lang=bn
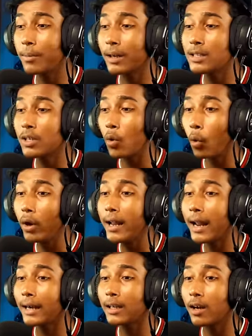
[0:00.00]
আমার কাছে গোল্ডেন
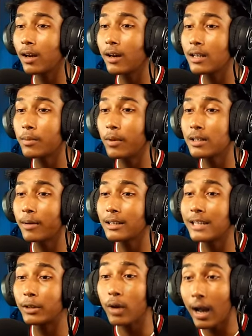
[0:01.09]
একটা কালার আছে প্লাস আমার কাছে
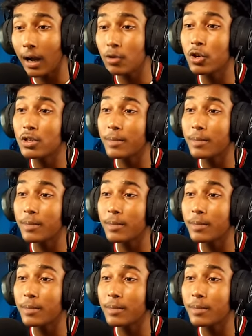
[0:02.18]
এত টাকাও ছিল যে